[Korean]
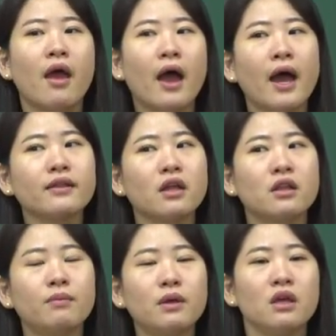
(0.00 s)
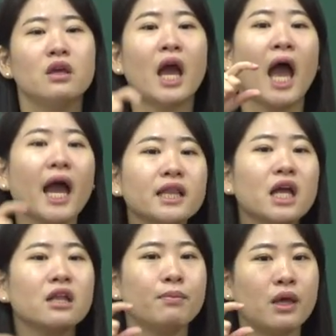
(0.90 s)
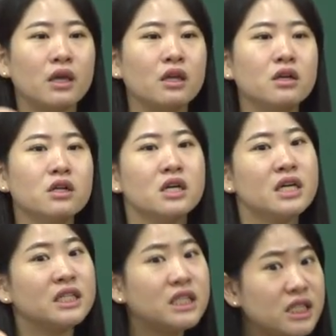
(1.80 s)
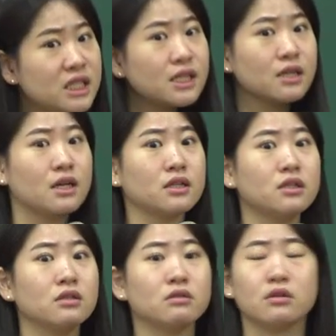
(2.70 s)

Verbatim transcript: 하나님이 하나님의 일을 시작하시는